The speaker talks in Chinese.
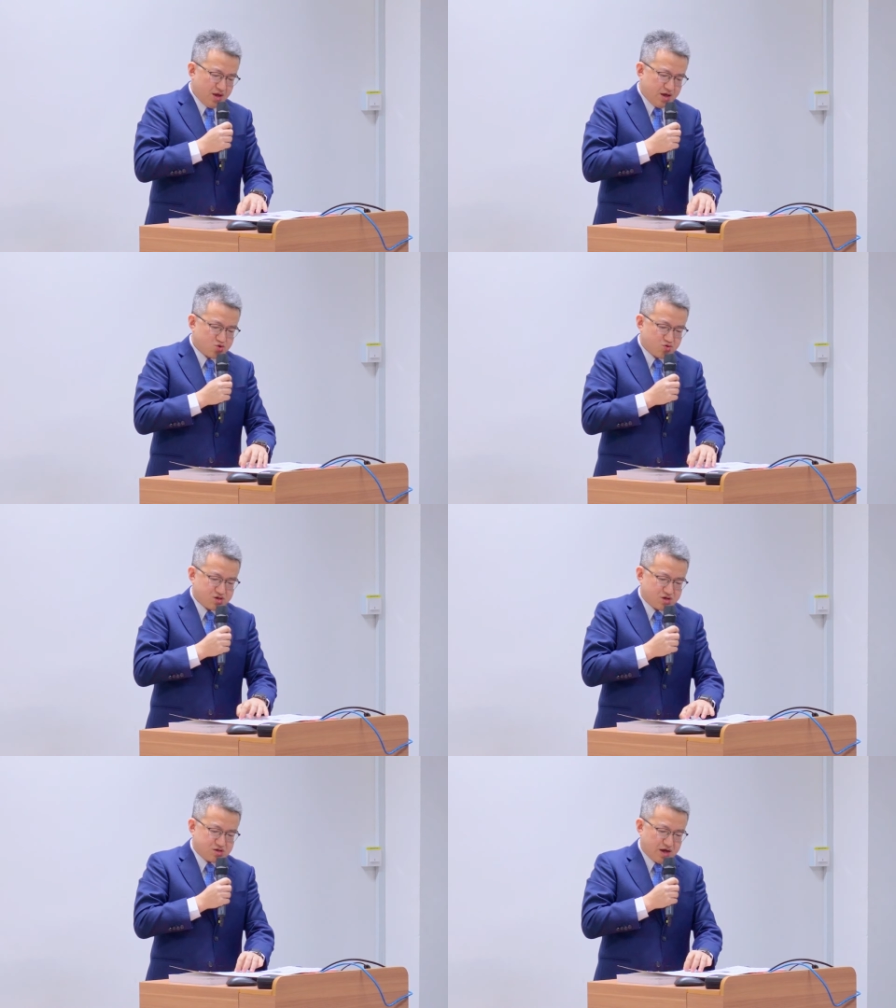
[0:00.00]
可以说
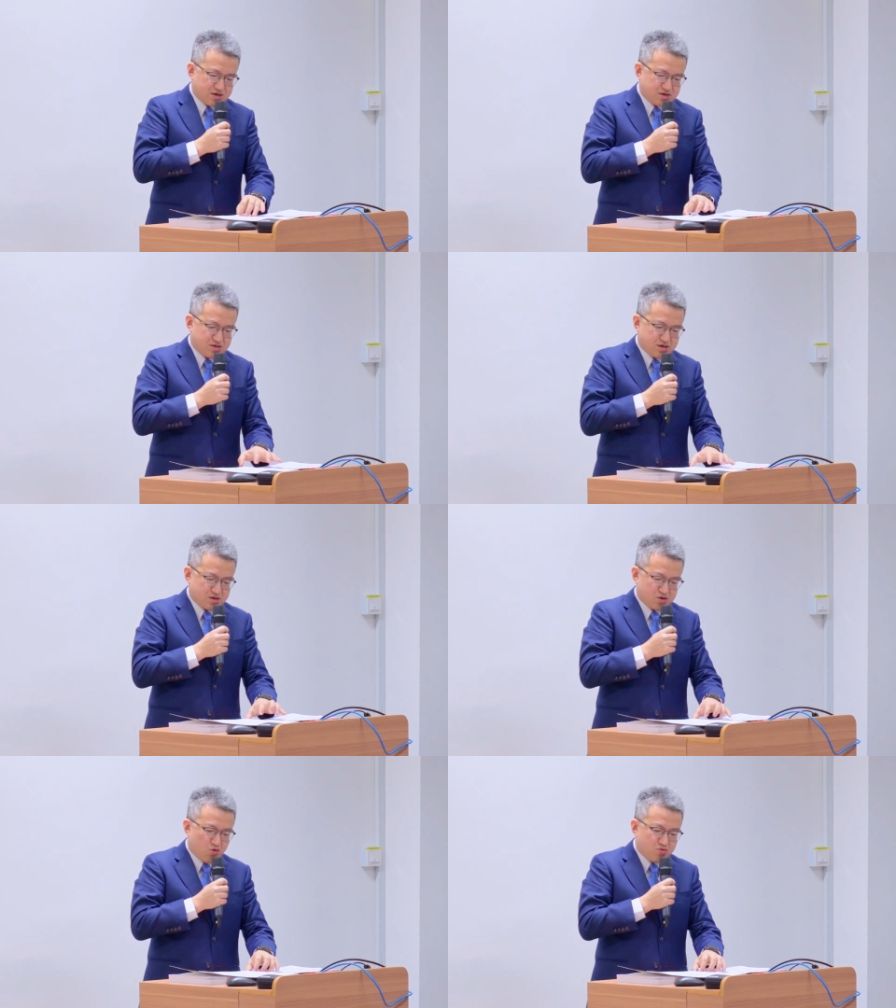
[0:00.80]
陈嘉庚的
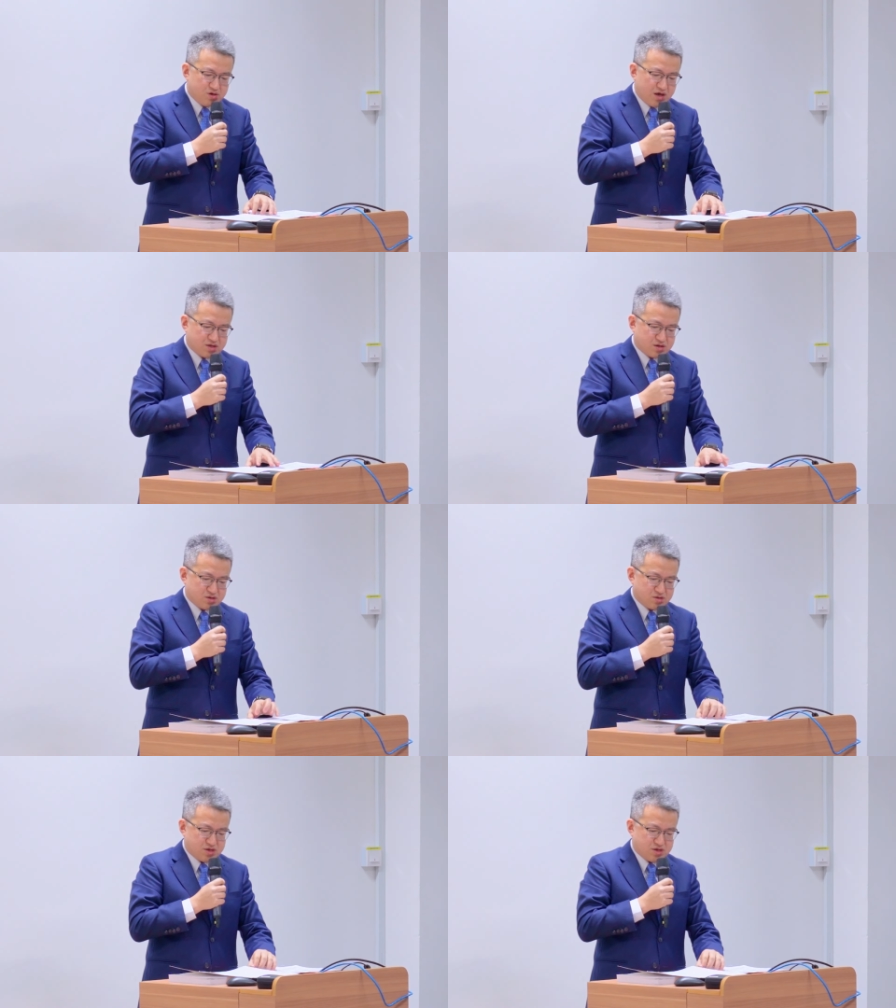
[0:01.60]
工业的